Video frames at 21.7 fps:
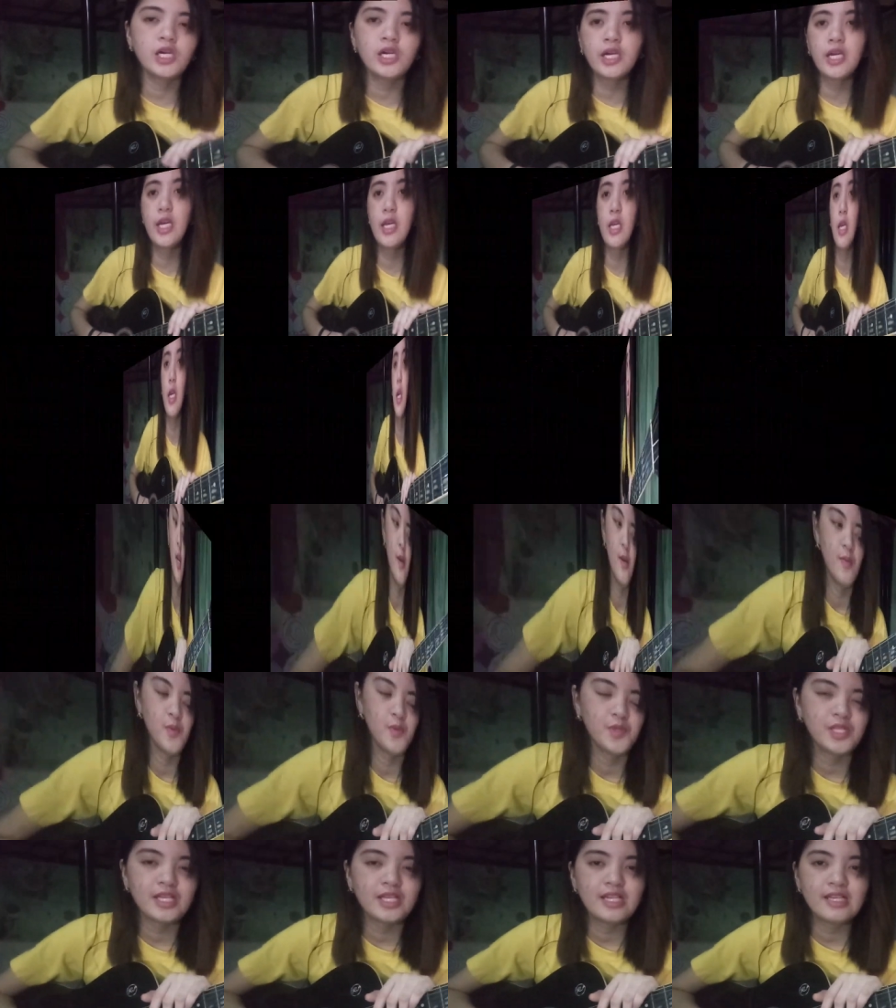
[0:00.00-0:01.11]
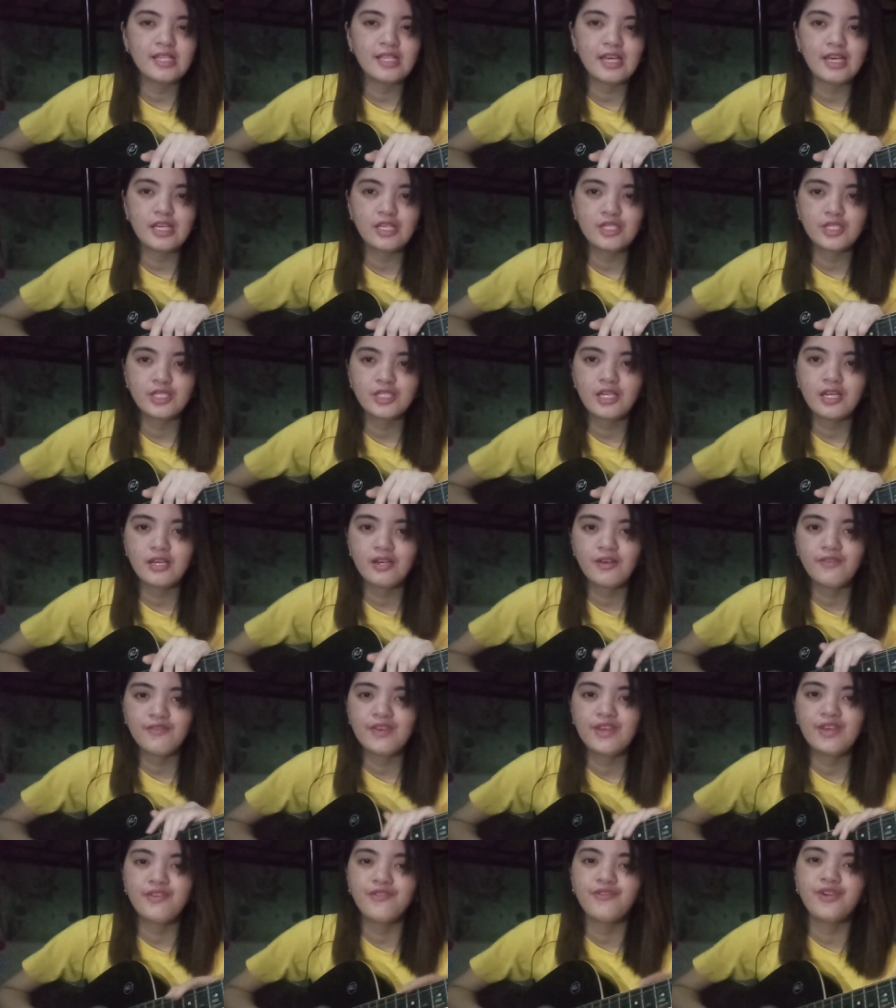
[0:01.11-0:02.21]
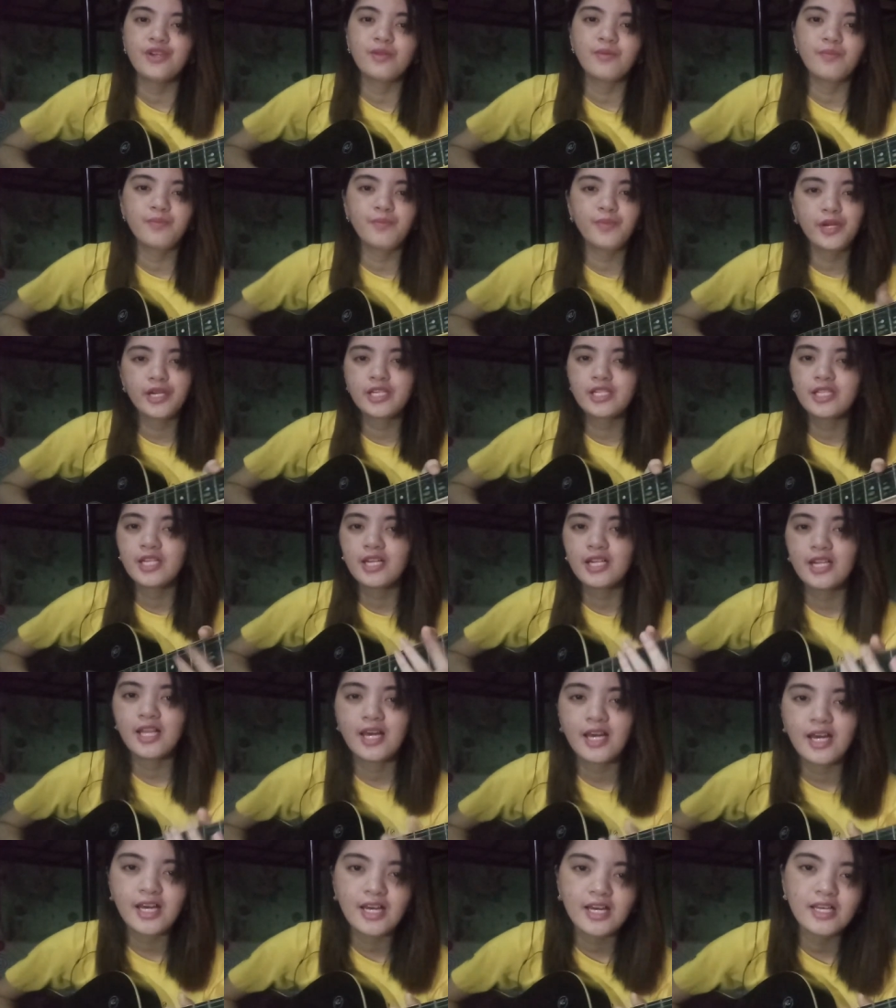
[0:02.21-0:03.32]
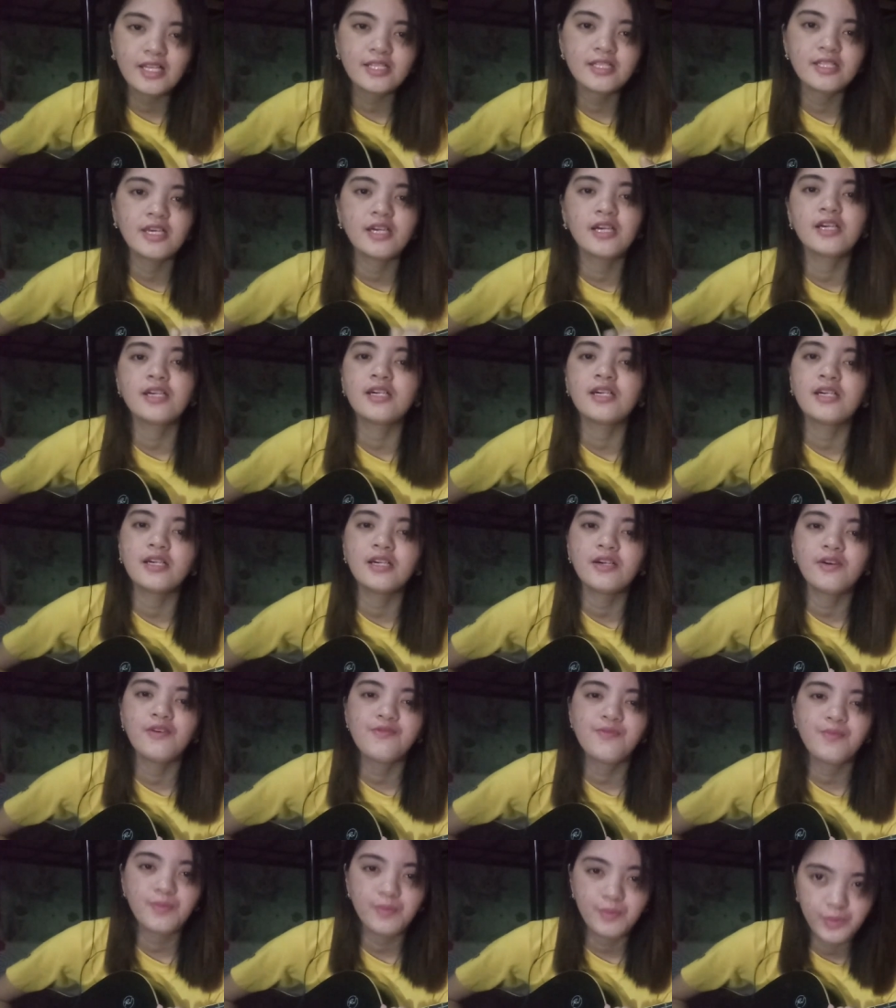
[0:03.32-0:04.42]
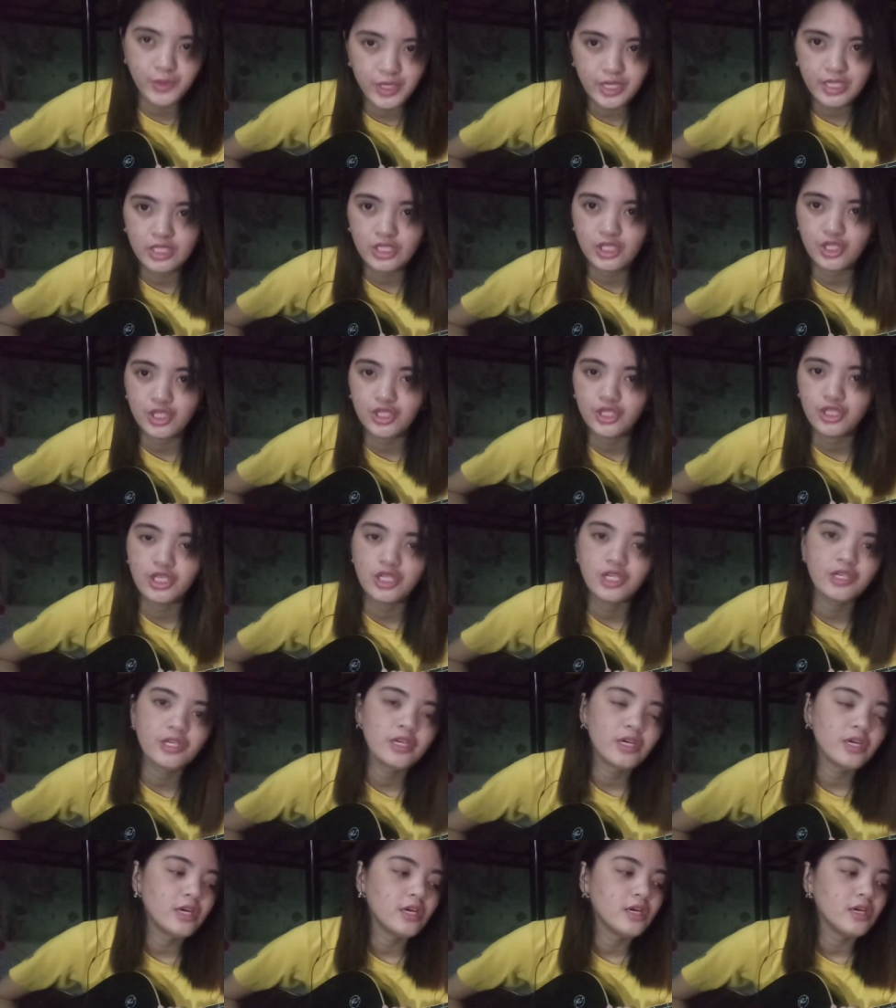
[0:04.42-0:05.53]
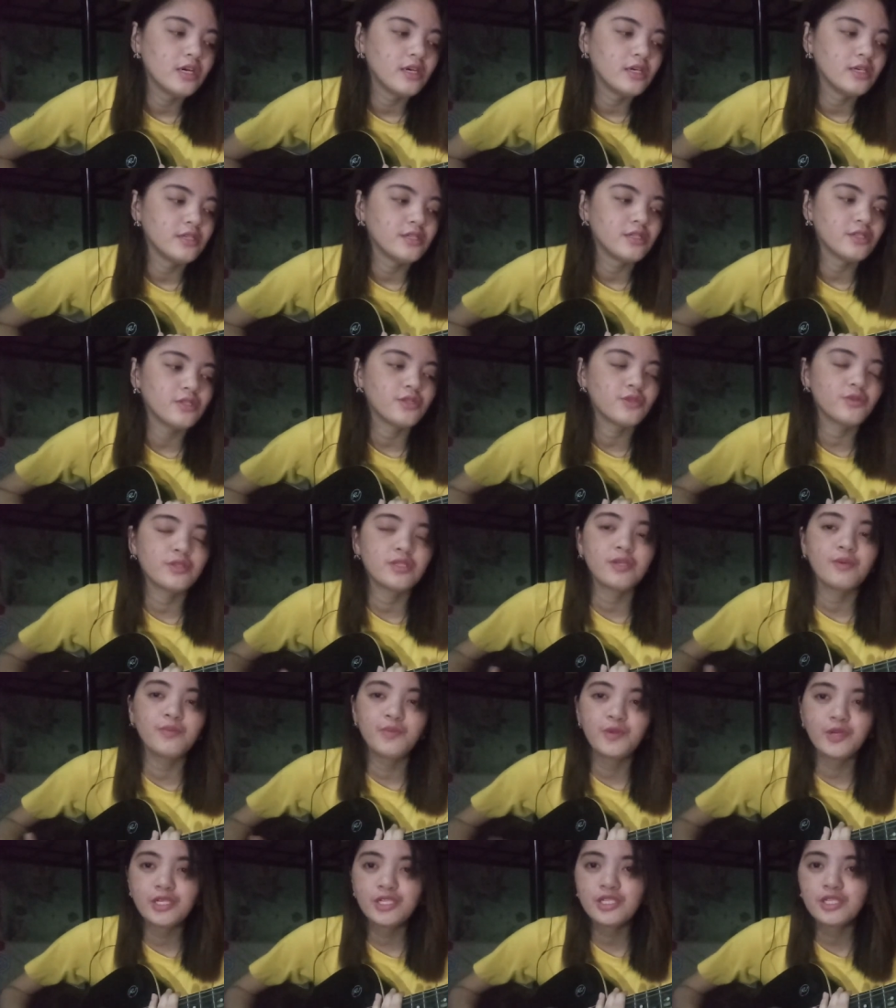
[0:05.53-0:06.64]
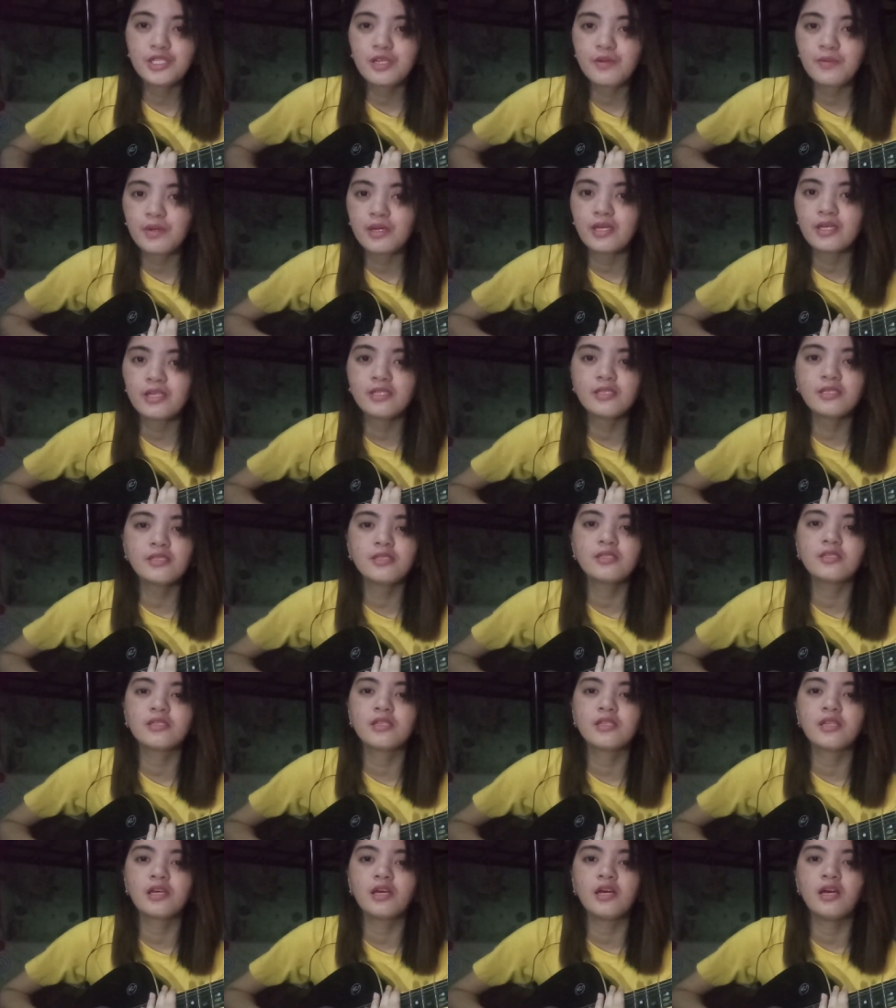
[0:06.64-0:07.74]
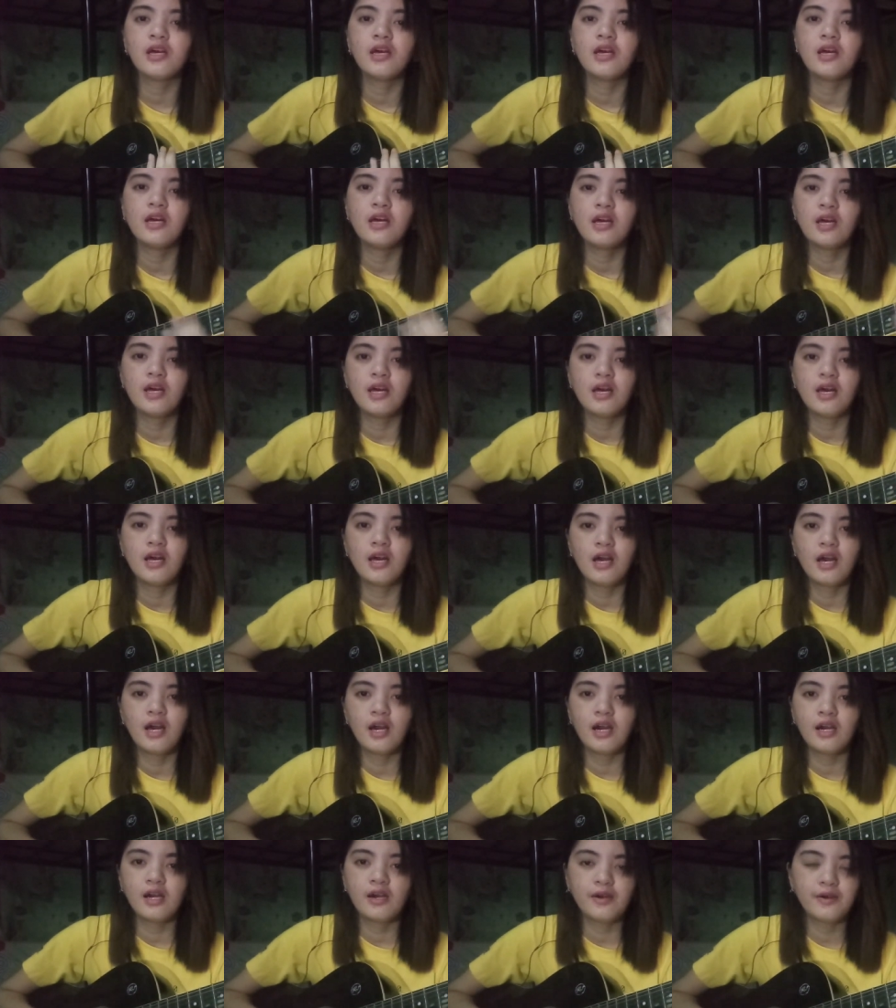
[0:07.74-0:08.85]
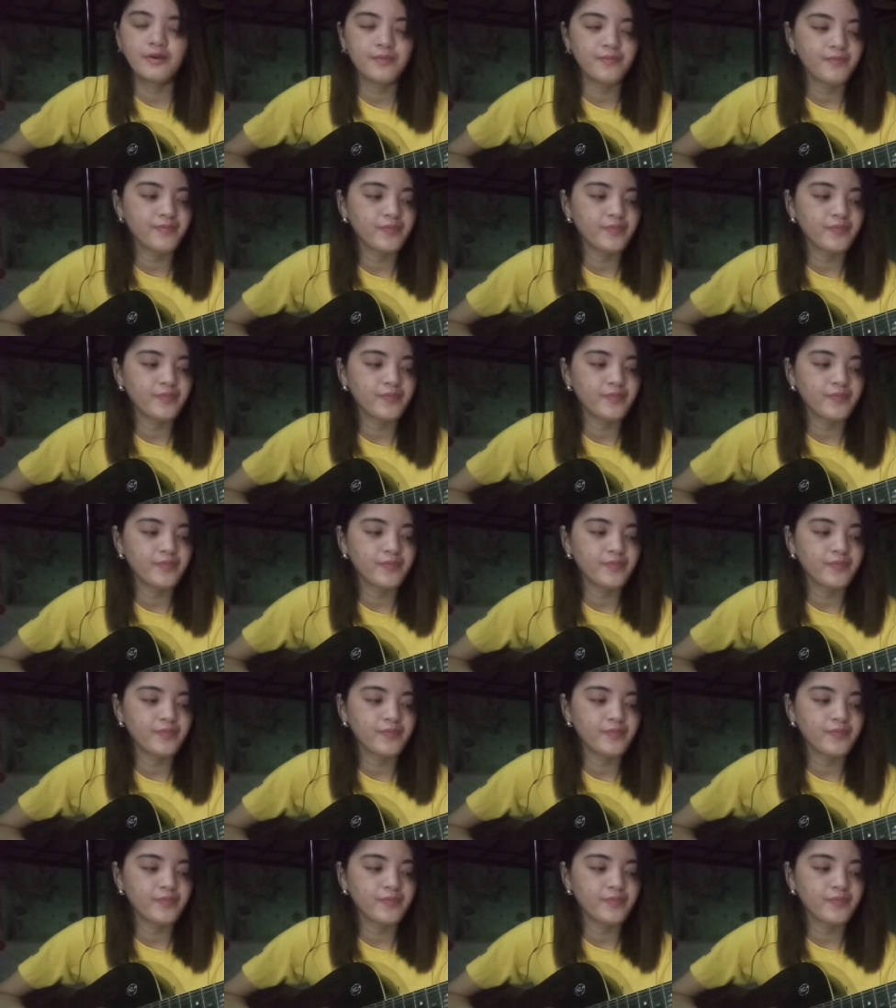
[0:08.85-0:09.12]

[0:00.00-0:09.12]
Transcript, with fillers: Okay. Punta na tayo sa favorite part ng lahat, ang bridge. So, sa bridge naman, ah,